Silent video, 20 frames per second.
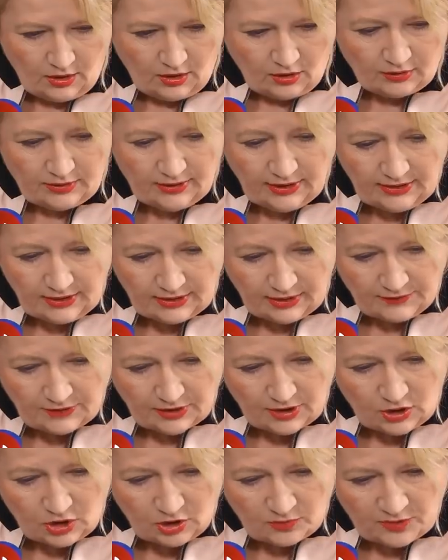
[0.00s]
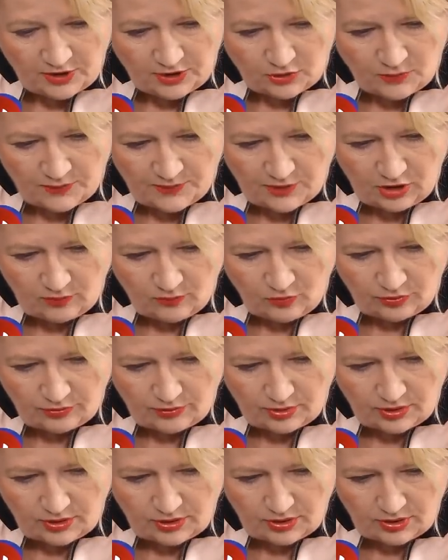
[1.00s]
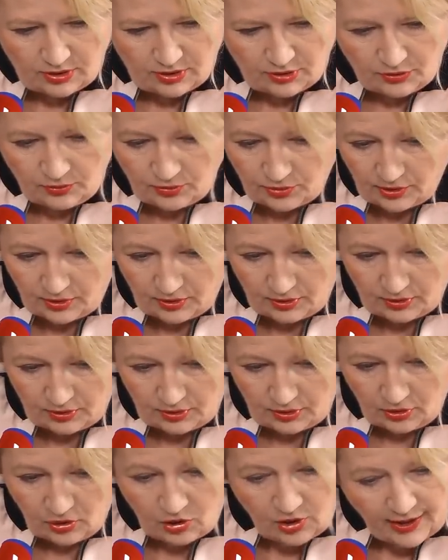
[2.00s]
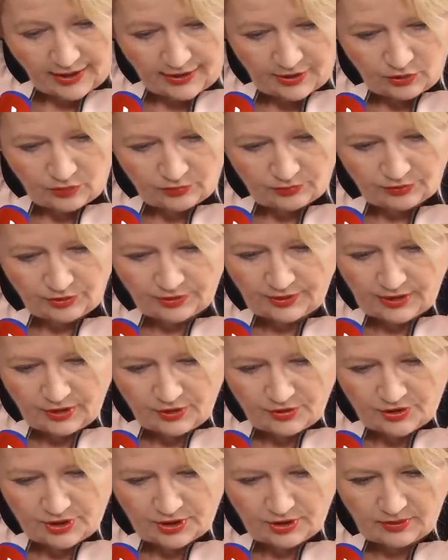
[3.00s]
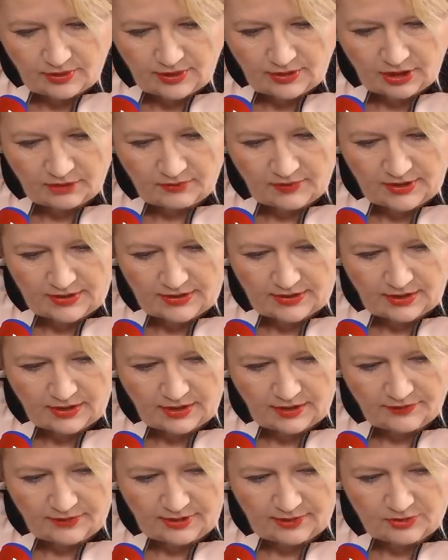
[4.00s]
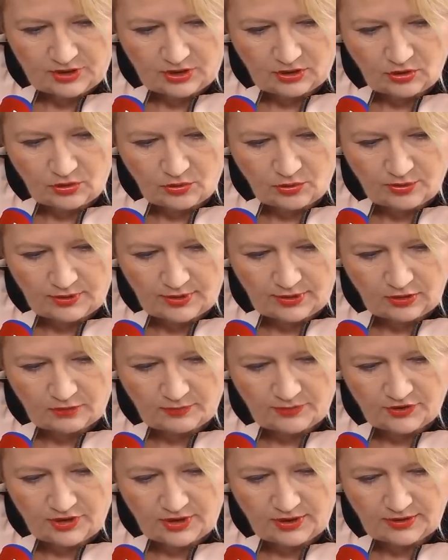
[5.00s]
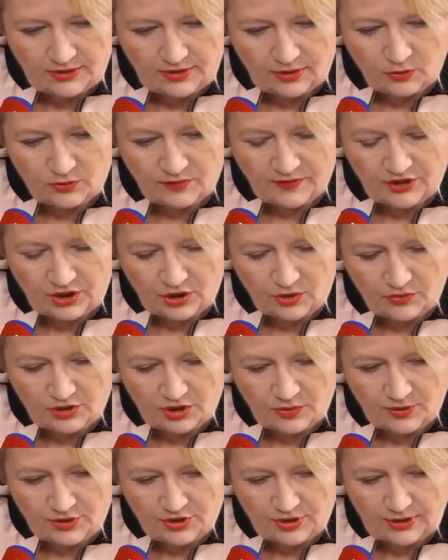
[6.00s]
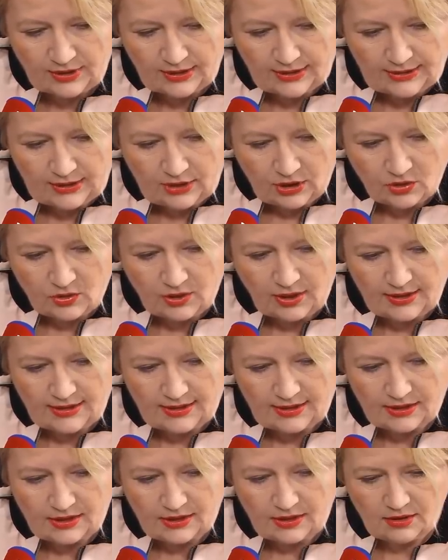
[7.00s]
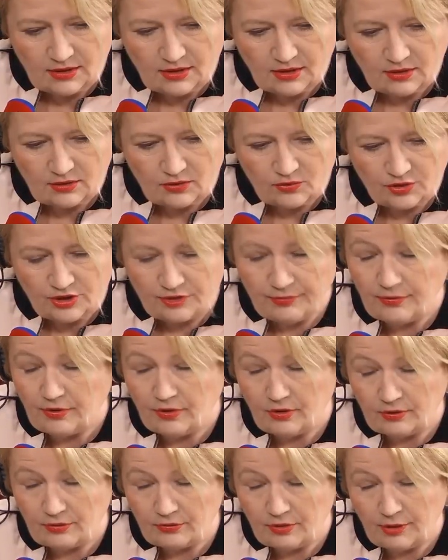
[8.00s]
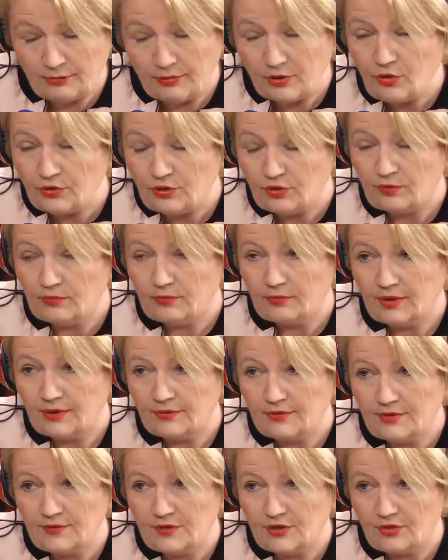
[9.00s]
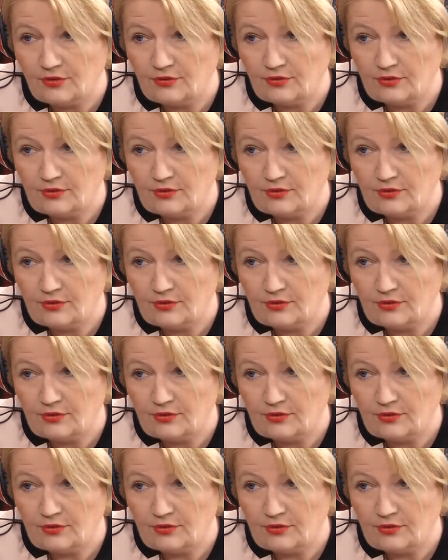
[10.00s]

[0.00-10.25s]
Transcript: Oddanie najwierniejszych przyjaciół z domu, których, które kochają, do najgorszego dla nich miejsca ja winam się jako okrutne i nieodpowiedzialne, tak uważają działacze organizacji, którzy, które bronią praw zwierząt.